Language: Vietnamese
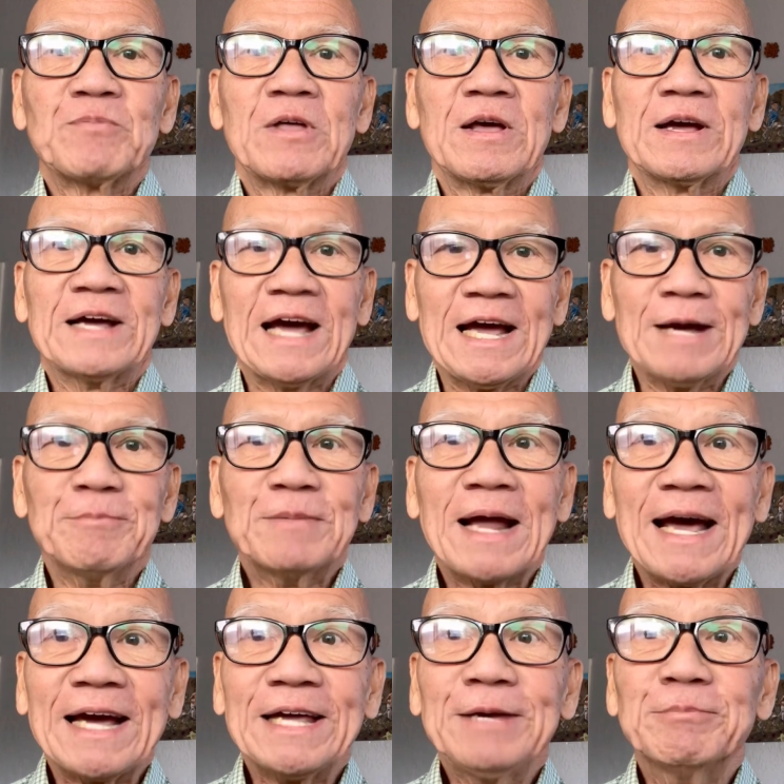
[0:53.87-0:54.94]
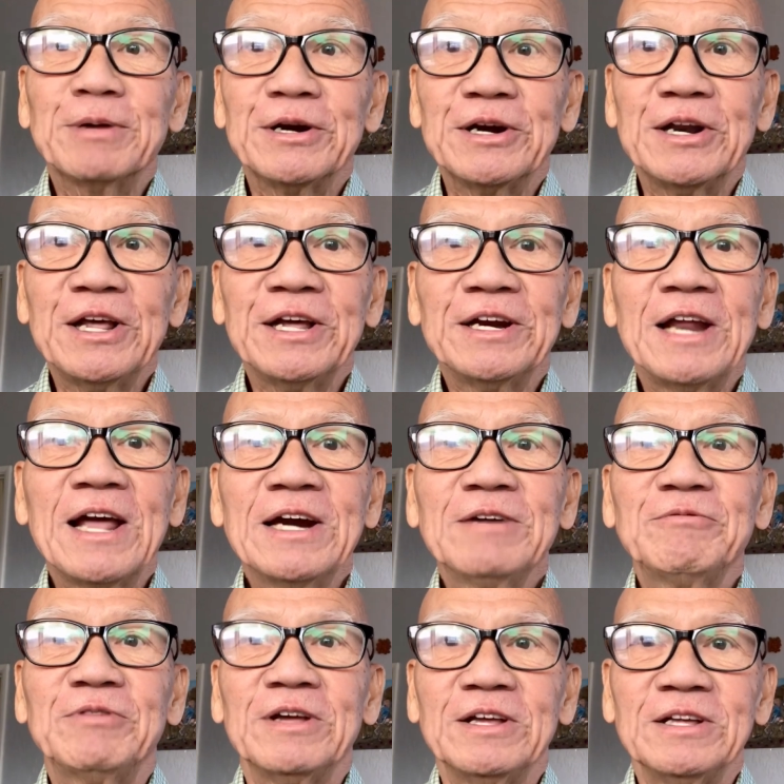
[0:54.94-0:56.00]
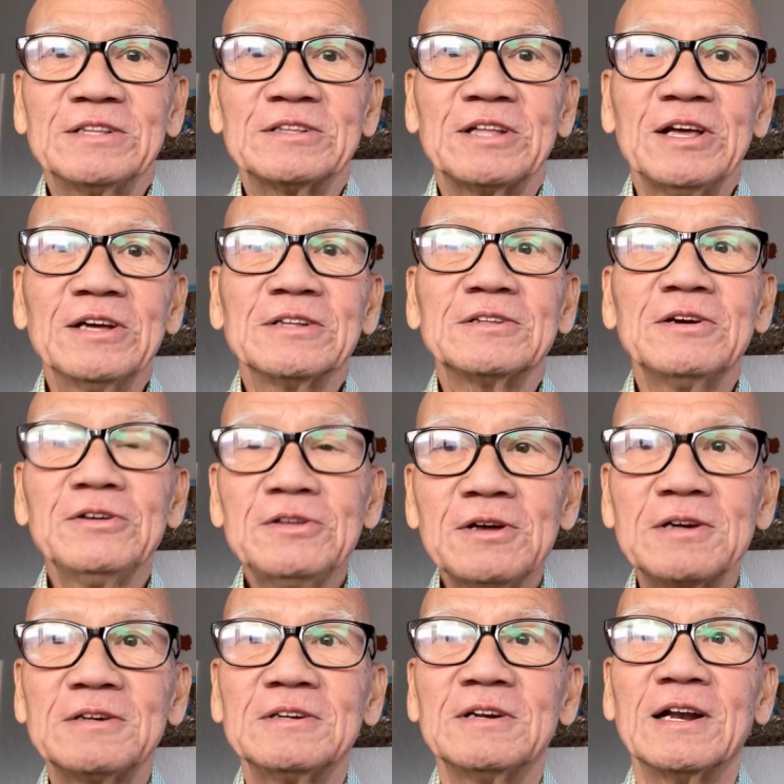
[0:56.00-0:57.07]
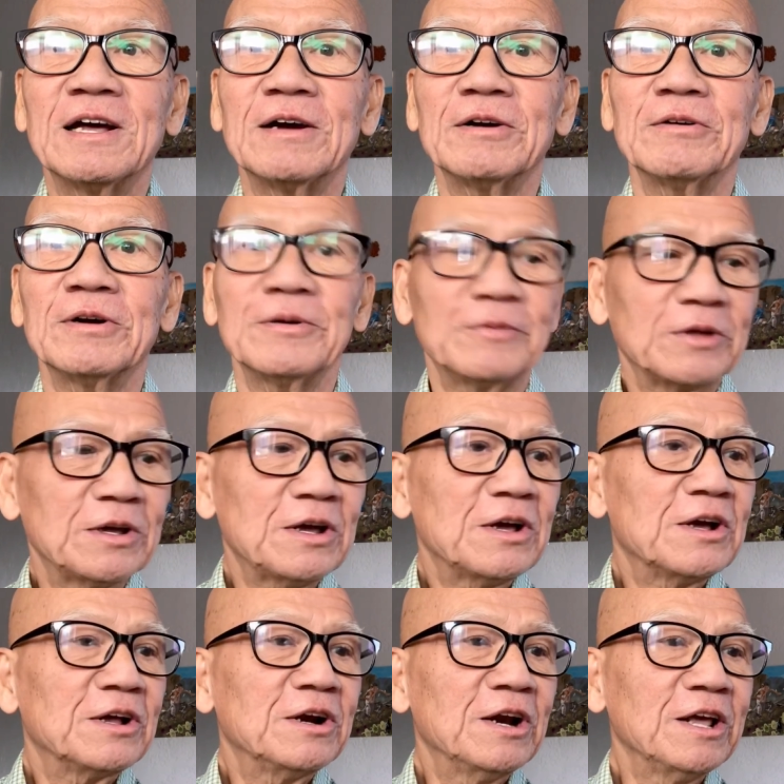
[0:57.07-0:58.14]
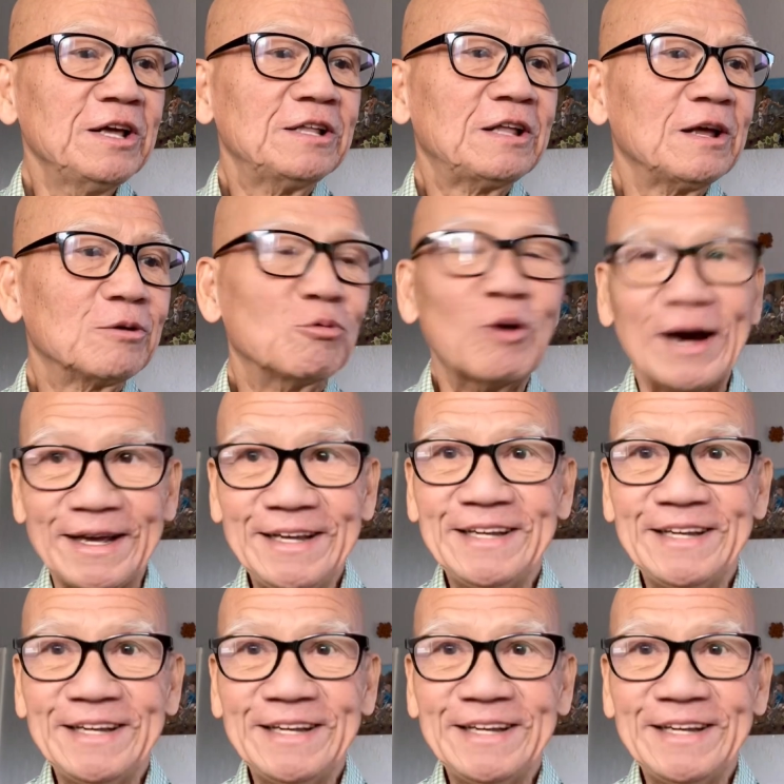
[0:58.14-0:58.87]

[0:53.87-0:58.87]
ngày hôm nay mình đi đến vị tiên thứ nhất là lý thiết quẩy